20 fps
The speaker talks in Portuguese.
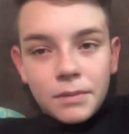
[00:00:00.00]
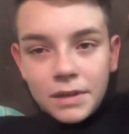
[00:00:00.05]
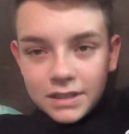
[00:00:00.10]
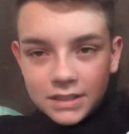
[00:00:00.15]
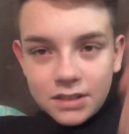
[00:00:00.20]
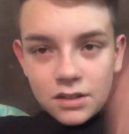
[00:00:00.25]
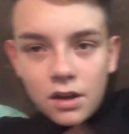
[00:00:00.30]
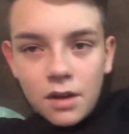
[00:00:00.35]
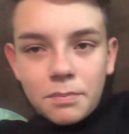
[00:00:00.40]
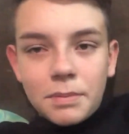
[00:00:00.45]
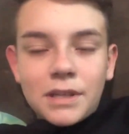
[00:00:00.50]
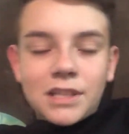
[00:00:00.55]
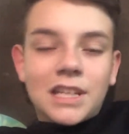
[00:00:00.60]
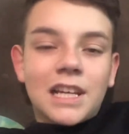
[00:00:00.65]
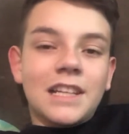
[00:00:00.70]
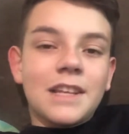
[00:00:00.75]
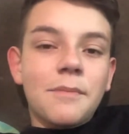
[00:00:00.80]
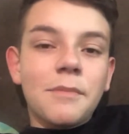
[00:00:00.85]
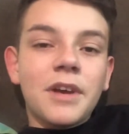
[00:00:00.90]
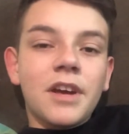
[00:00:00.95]
Mas então,
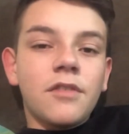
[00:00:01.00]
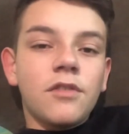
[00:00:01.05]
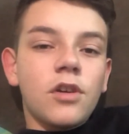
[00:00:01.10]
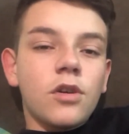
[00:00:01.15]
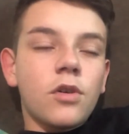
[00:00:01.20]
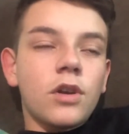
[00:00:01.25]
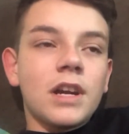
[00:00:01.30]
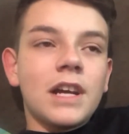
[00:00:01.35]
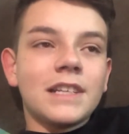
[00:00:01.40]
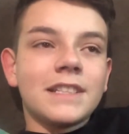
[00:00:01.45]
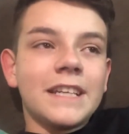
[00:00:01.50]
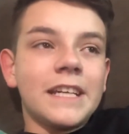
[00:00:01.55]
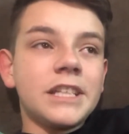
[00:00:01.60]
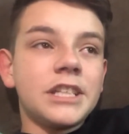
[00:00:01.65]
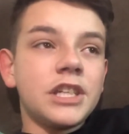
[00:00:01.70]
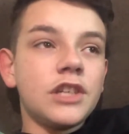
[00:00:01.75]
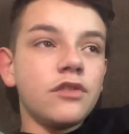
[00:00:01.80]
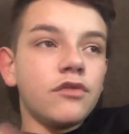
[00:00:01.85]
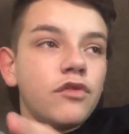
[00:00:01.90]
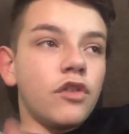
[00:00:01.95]
rapaziada, amanhã eu vou acordar
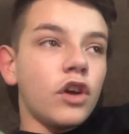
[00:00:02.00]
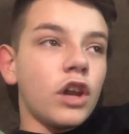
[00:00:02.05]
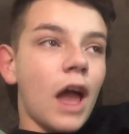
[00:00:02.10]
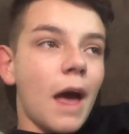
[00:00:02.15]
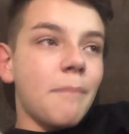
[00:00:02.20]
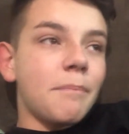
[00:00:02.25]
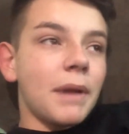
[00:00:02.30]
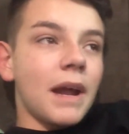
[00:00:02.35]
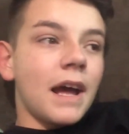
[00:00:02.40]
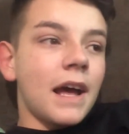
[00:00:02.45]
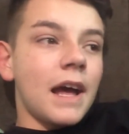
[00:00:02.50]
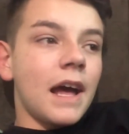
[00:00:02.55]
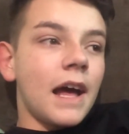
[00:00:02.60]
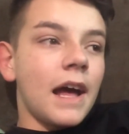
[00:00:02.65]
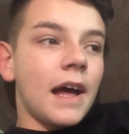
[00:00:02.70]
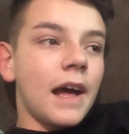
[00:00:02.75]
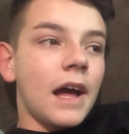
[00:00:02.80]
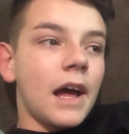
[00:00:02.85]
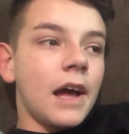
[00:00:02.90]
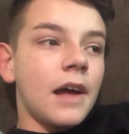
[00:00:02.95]
cedinho, vou lá
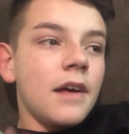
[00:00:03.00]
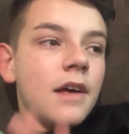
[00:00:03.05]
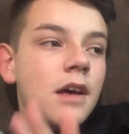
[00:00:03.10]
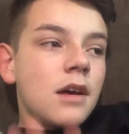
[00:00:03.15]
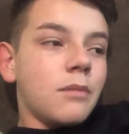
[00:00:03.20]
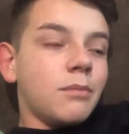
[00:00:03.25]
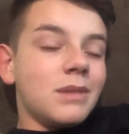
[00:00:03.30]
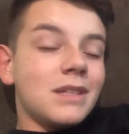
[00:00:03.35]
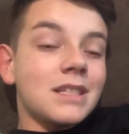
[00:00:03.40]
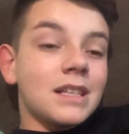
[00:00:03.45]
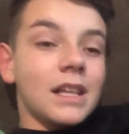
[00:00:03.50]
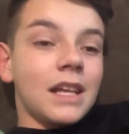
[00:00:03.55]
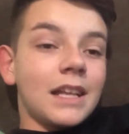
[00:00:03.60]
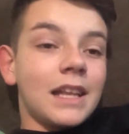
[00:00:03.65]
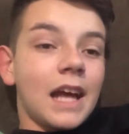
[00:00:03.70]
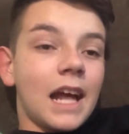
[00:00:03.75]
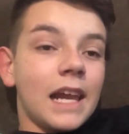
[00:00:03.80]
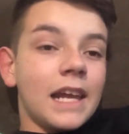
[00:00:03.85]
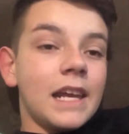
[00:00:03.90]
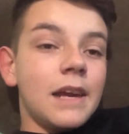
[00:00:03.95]
pra
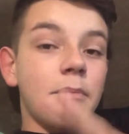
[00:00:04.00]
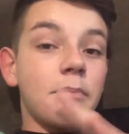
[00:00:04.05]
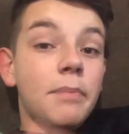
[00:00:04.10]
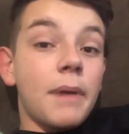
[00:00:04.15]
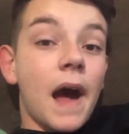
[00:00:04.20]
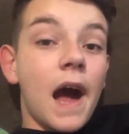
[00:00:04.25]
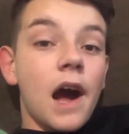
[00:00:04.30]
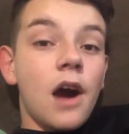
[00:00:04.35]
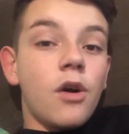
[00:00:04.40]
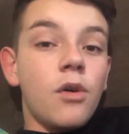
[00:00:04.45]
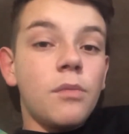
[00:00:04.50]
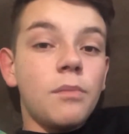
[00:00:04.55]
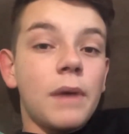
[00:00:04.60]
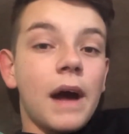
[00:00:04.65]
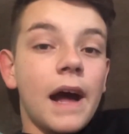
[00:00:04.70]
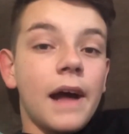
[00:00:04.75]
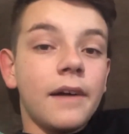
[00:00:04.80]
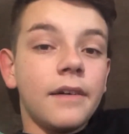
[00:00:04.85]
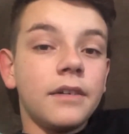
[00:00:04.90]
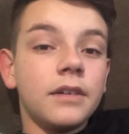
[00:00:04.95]
bicicletaria pra
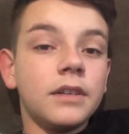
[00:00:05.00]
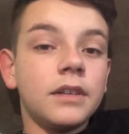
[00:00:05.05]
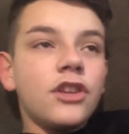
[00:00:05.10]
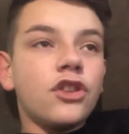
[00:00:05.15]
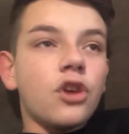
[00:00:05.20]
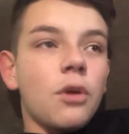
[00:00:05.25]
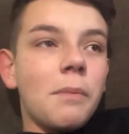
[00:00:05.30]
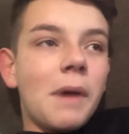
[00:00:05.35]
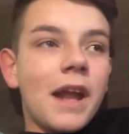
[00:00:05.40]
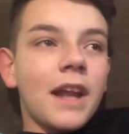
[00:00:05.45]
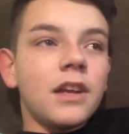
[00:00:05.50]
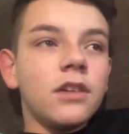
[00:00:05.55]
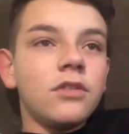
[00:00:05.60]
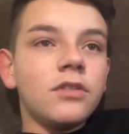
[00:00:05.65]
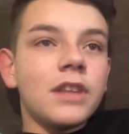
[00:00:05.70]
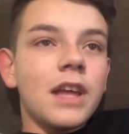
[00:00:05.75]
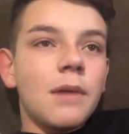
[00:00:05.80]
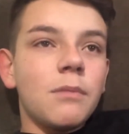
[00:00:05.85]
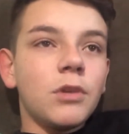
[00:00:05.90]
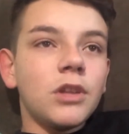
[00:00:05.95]
arrumar. E tomara que eu
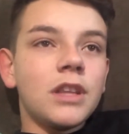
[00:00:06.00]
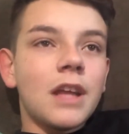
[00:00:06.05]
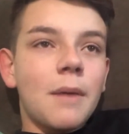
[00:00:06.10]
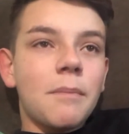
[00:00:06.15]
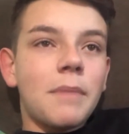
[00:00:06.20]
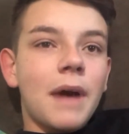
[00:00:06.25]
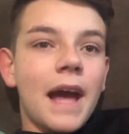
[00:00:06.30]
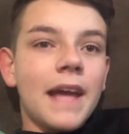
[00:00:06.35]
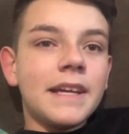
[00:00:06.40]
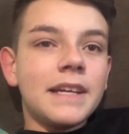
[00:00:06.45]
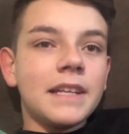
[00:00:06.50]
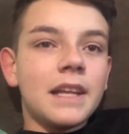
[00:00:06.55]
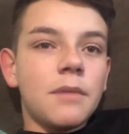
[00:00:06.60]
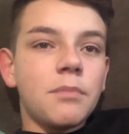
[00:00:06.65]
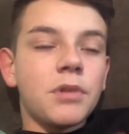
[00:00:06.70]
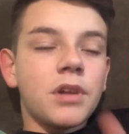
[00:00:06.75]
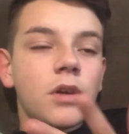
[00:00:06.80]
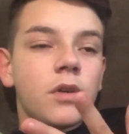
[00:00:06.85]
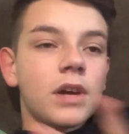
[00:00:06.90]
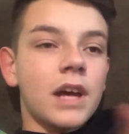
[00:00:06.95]
não tenha muita bike, né,
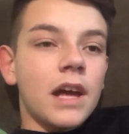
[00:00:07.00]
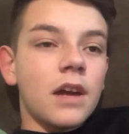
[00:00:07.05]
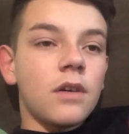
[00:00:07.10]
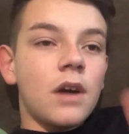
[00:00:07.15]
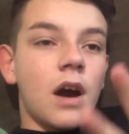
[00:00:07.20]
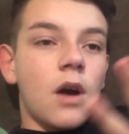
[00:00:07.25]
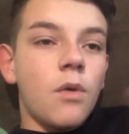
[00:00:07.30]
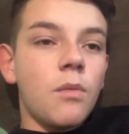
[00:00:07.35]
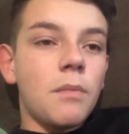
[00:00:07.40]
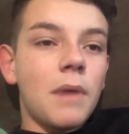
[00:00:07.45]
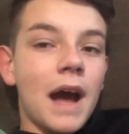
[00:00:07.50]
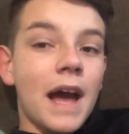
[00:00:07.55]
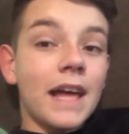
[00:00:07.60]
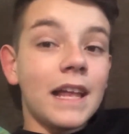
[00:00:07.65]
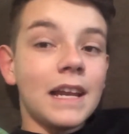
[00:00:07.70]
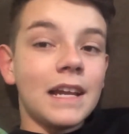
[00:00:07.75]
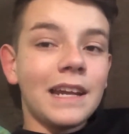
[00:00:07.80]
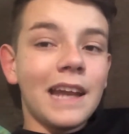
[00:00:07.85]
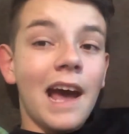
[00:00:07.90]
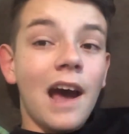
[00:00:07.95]
porque eu quero arrumar
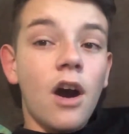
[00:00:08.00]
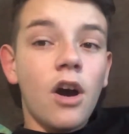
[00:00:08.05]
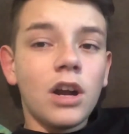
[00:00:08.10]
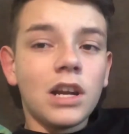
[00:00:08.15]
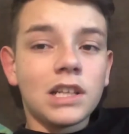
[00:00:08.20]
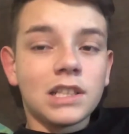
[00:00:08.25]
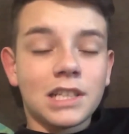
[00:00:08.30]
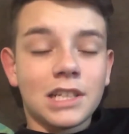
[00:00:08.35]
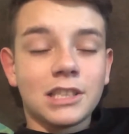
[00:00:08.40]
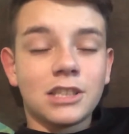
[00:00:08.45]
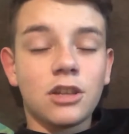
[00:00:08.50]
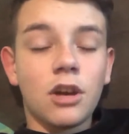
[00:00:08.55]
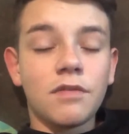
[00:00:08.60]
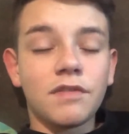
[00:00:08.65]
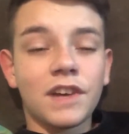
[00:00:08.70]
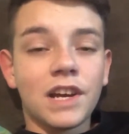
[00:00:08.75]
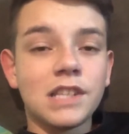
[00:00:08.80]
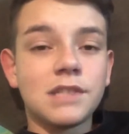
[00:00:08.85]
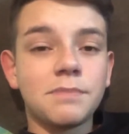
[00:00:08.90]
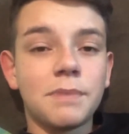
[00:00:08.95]
ela na hora, já só
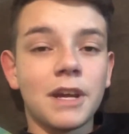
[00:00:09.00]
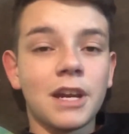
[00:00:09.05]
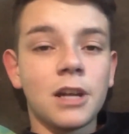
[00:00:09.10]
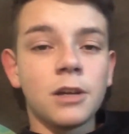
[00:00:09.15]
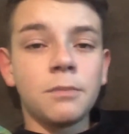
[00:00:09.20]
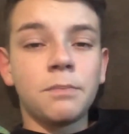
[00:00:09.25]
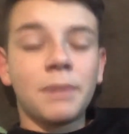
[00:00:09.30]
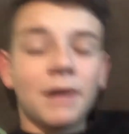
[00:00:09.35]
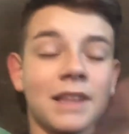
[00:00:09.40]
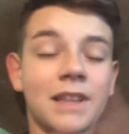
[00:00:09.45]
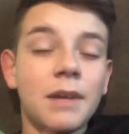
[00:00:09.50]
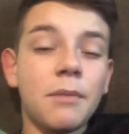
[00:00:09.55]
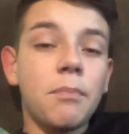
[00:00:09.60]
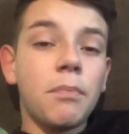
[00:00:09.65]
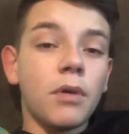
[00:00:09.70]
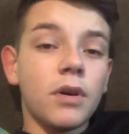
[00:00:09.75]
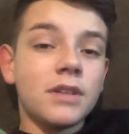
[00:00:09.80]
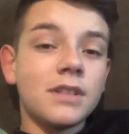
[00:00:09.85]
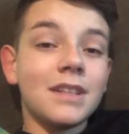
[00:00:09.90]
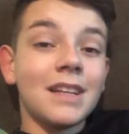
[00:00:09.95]
ficar esperando pra
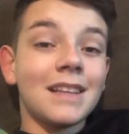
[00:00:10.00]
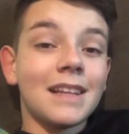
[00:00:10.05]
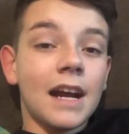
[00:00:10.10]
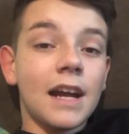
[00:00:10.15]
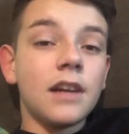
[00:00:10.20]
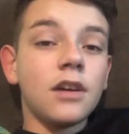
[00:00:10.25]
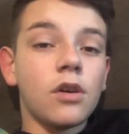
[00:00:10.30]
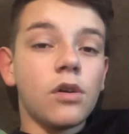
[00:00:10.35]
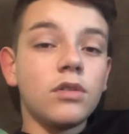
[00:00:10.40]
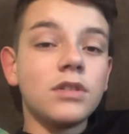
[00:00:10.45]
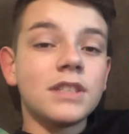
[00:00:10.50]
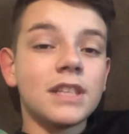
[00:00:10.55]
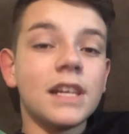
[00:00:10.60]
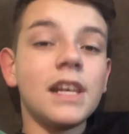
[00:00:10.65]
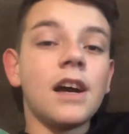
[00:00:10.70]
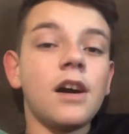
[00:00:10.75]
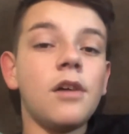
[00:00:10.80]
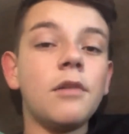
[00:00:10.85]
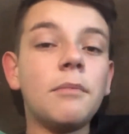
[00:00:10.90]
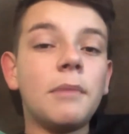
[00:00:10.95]
depois de tarde eu
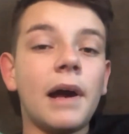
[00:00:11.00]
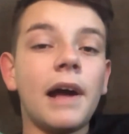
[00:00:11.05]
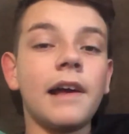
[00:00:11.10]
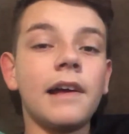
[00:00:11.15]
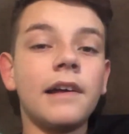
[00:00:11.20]
conseguir arrumar.